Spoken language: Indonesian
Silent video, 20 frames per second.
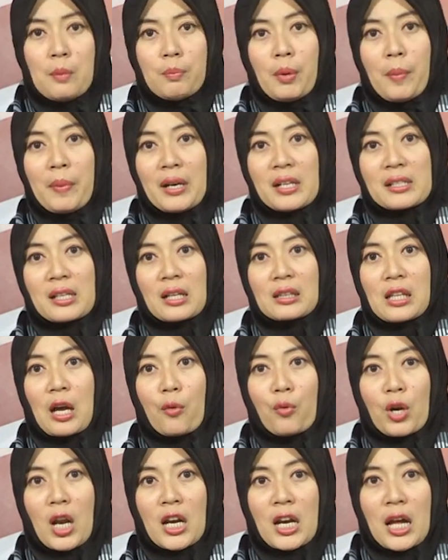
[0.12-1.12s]
Pemirsa
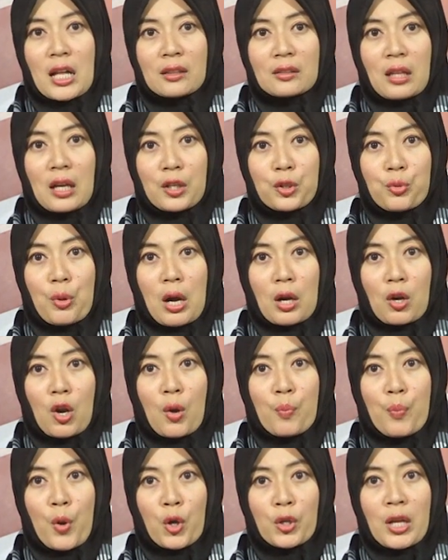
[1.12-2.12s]
tawuran antar dua
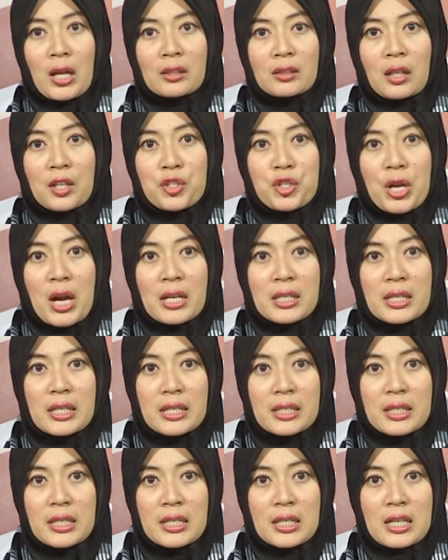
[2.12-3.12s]
kelompok yang
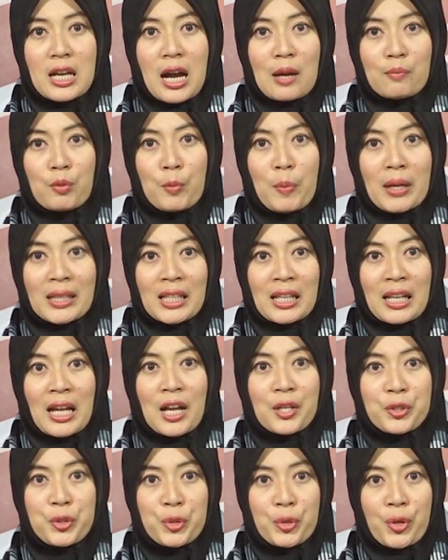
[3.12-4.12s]
terjadi di Kabupaten
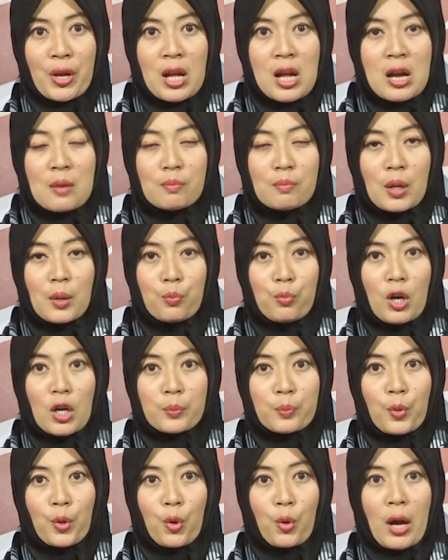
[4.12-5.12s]
Nganjuk
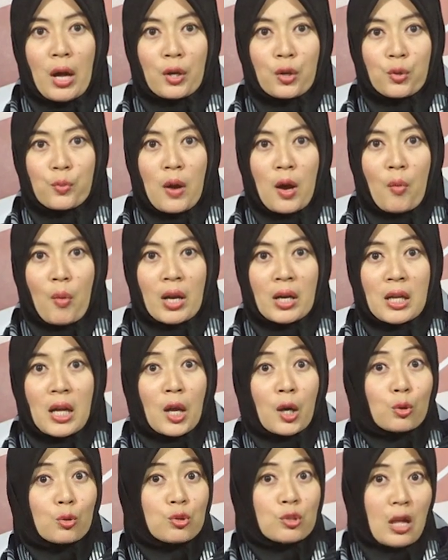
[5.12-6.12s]
membuat puluhan rumah
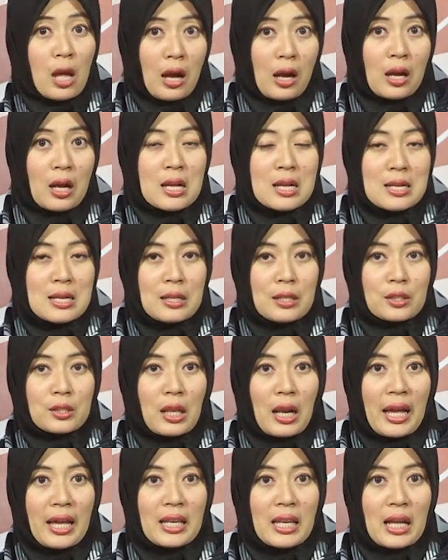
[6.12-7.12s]
warga rusak.
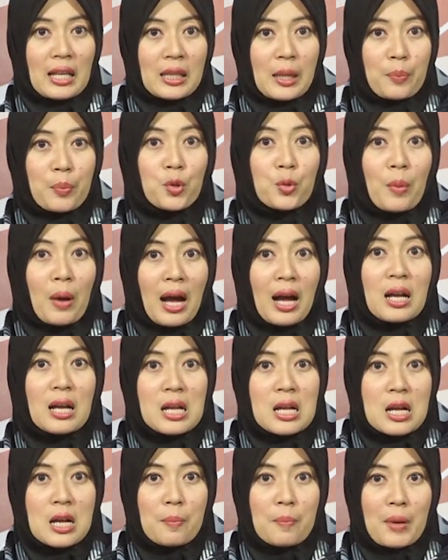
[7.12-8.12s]
Selain atap rumah,
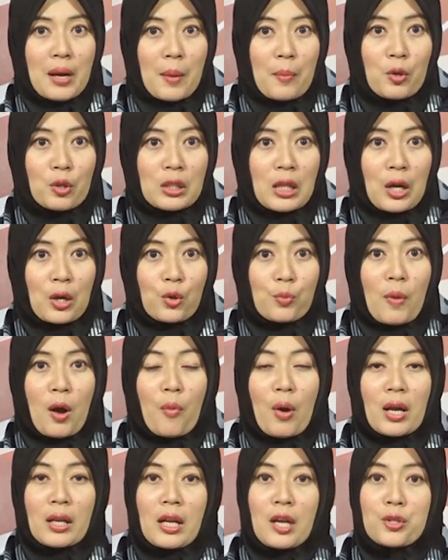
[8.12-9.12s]
perabotan rumah
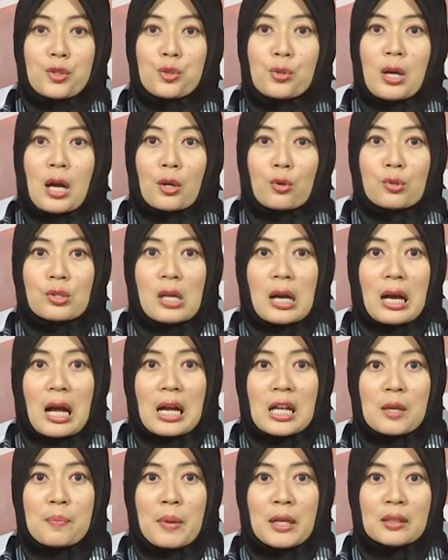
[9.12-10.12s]
warga juga rusak
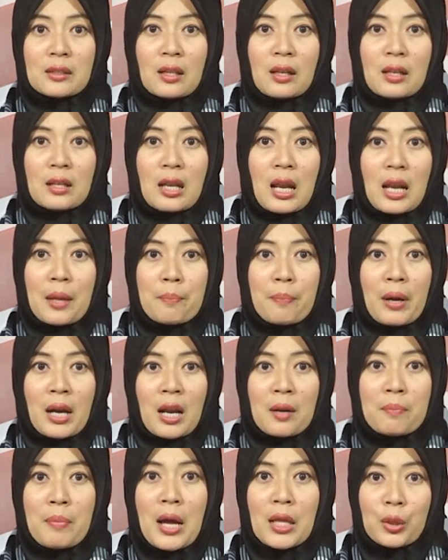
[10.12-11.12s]
akibat terkena
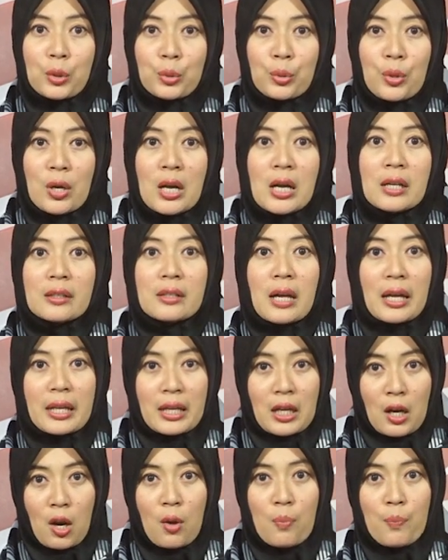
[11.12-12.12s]
lemparan batu
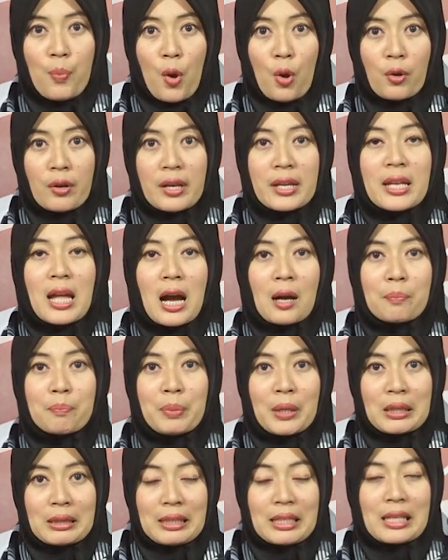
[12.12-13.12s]
dari kelompok yang
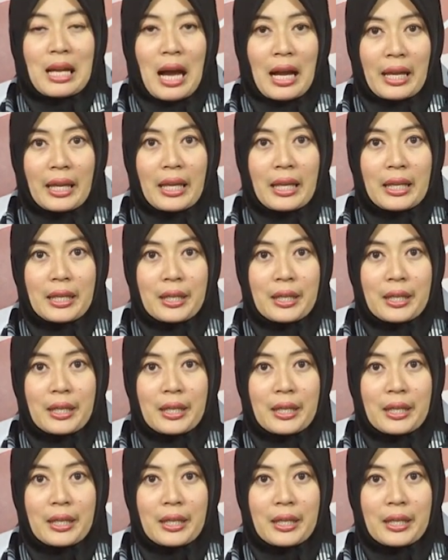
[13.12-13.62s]
bertikai.